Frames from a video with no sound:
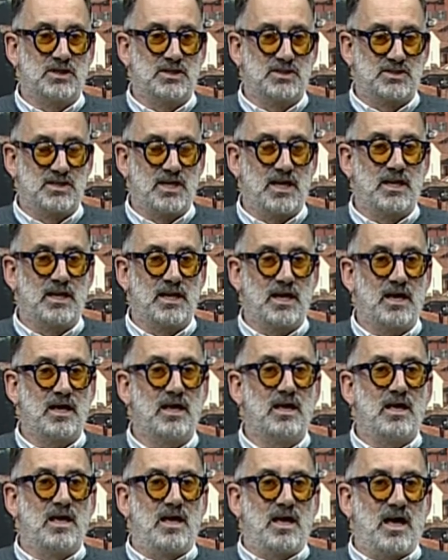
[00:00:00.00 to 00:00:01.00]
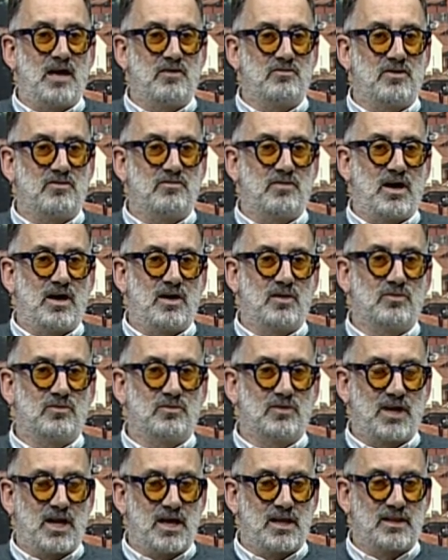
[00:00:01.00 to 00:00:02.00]
che Senna aveva
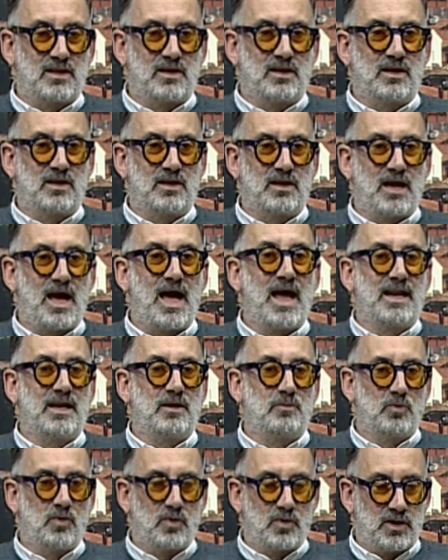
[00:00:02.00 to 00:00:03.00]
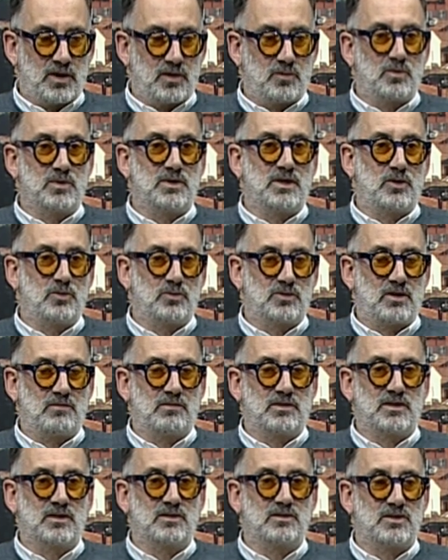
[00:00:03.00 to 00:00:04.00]
un grande animo e quindi
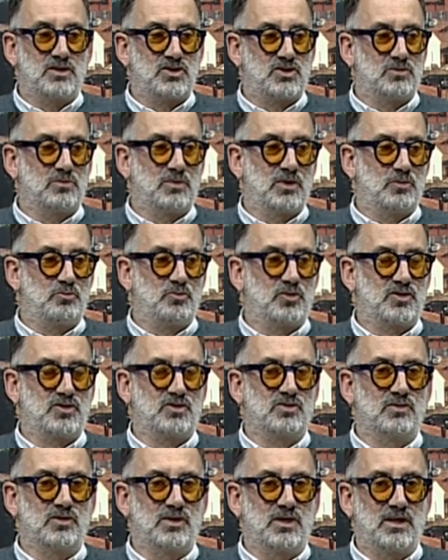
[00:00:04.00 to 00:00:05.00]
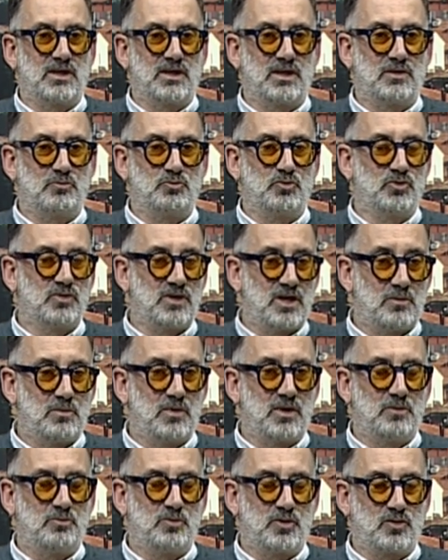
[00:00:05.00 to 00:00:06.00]
aiutava tantissimo le persone più
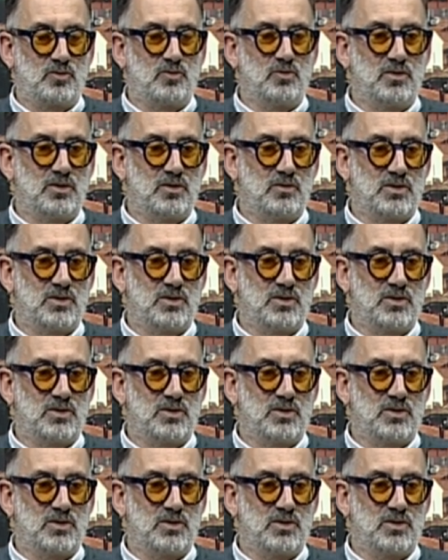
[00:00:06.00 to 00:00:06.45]
deboli, per cui